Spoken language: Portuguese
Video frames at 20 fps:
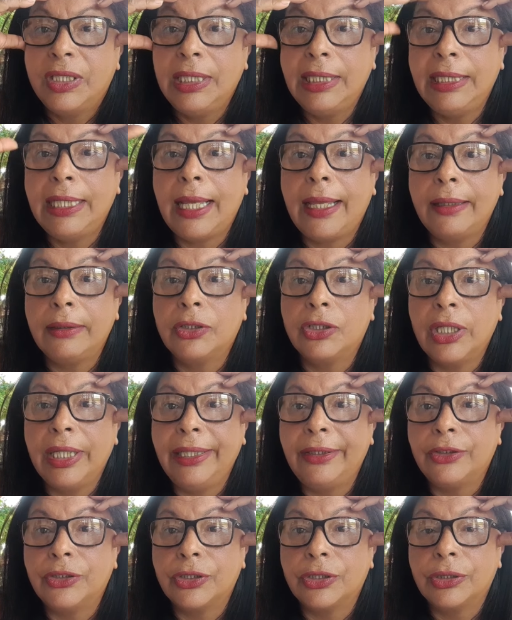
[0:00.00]
E, é,
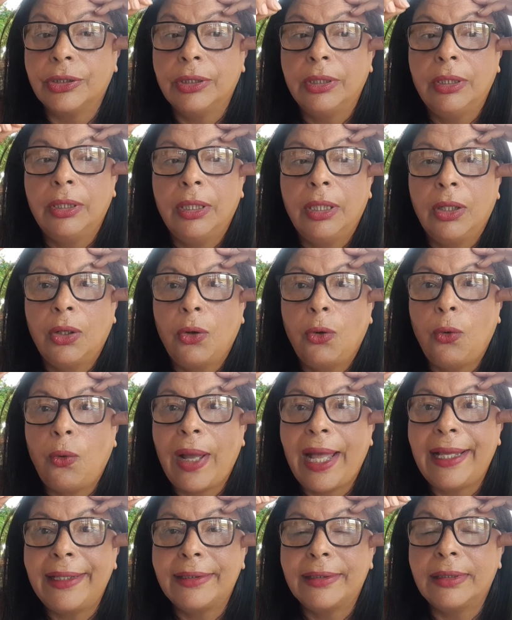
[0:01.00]
gente,
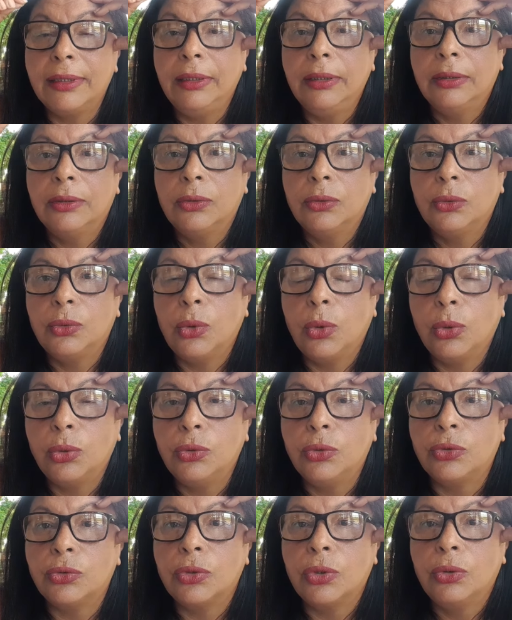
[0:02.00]
quase
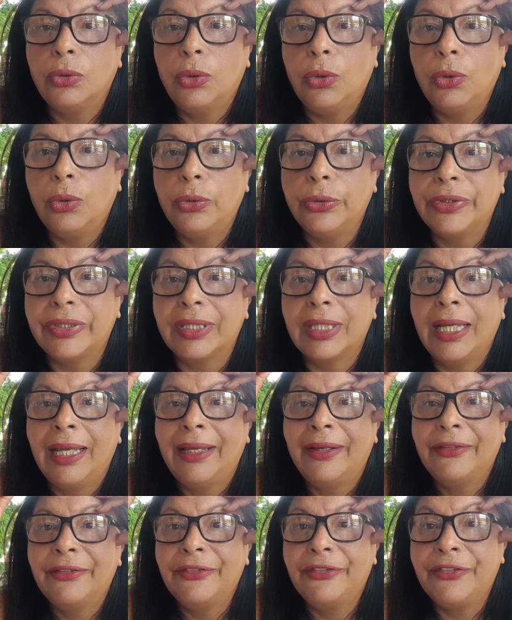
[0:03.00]
todos os
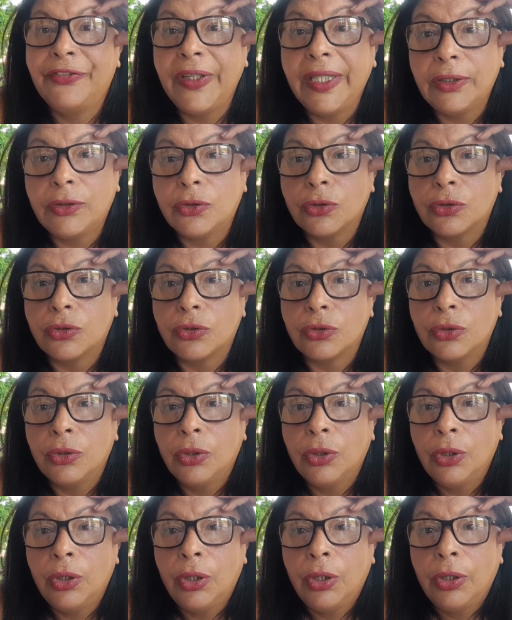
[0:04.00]
vídeos
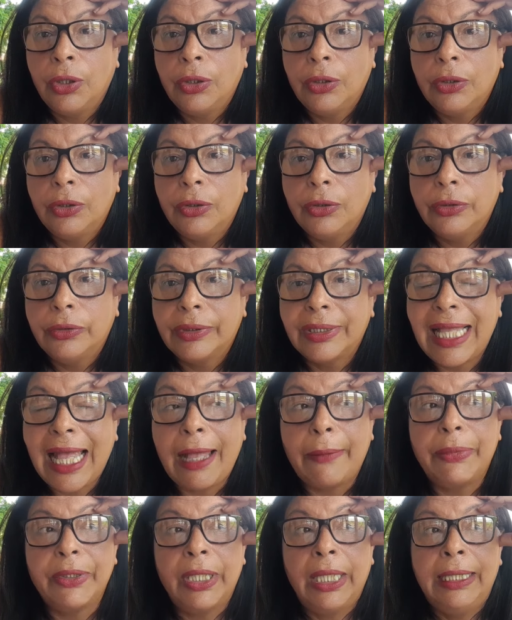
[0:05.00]

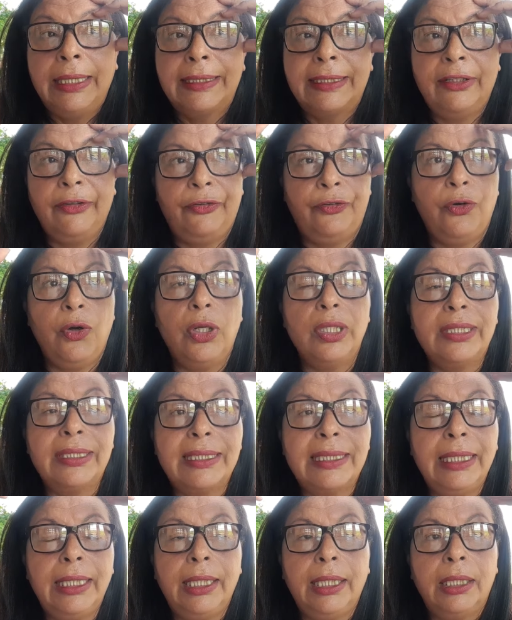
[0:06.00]
sabe? Se
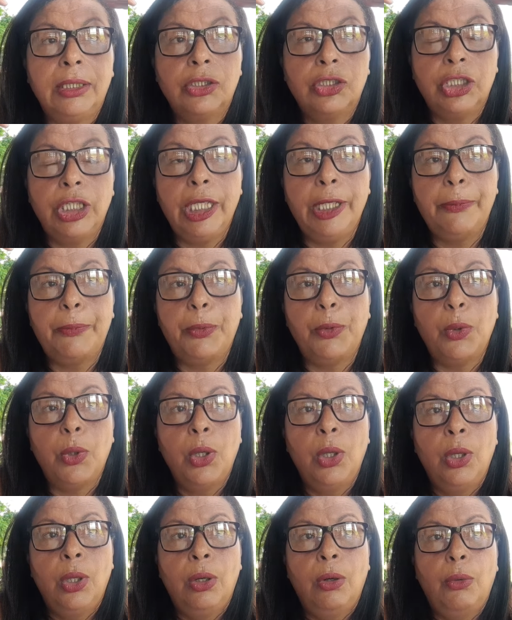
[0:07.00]
fosse tipo
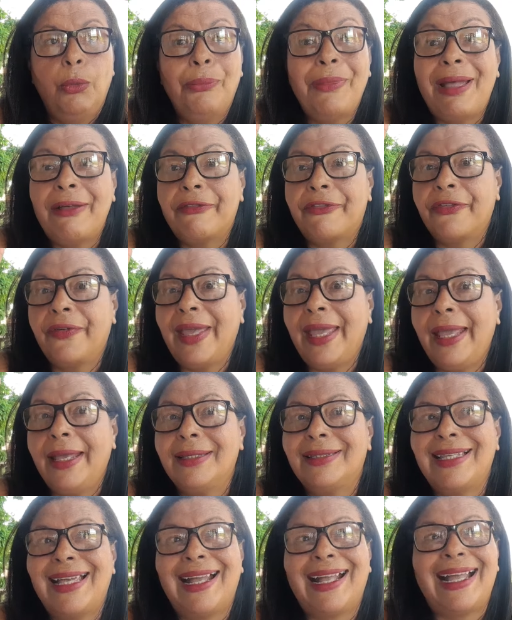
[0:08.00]
uma
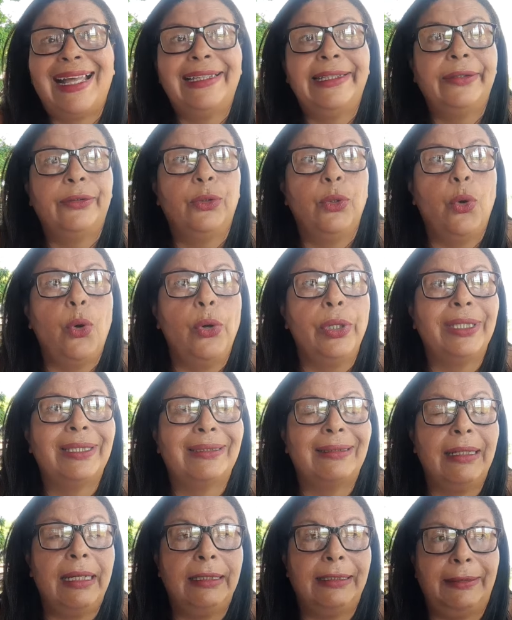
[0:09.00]
vez a cada dois,
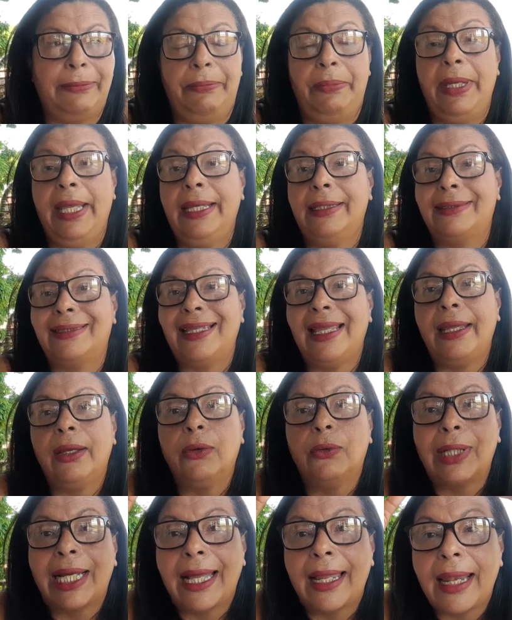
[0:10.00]
três meses,
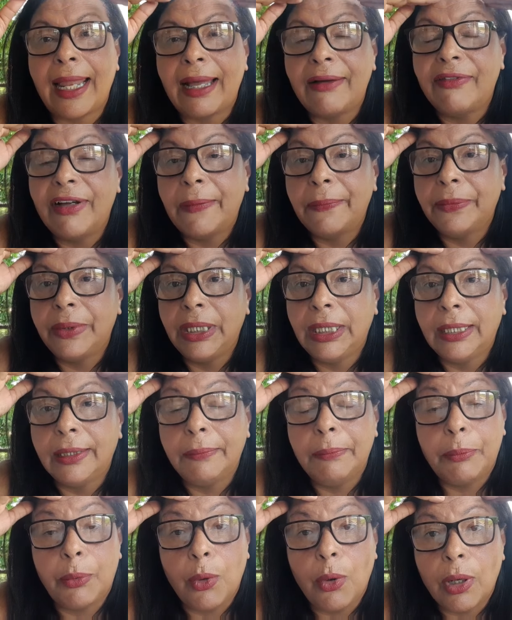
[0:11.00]
eu calava a minha
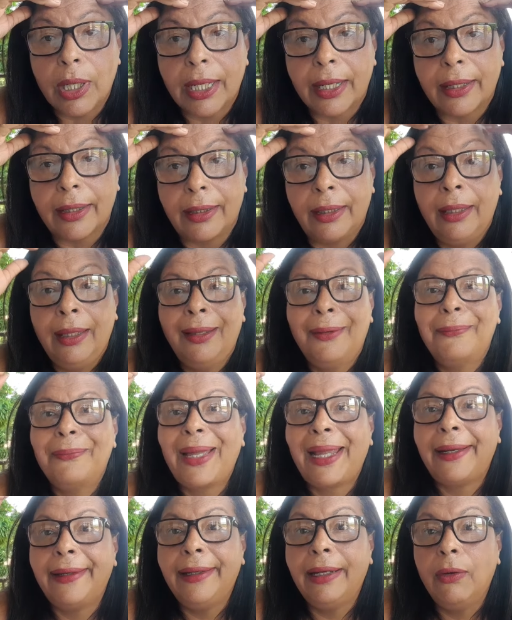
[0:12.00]
boca,
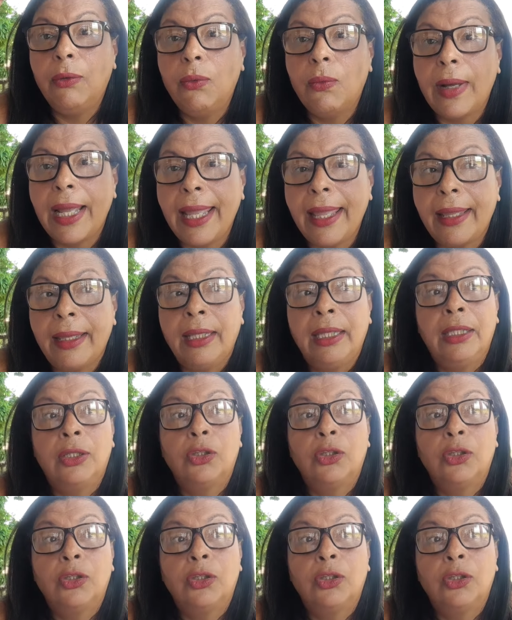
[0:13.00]
mas não é.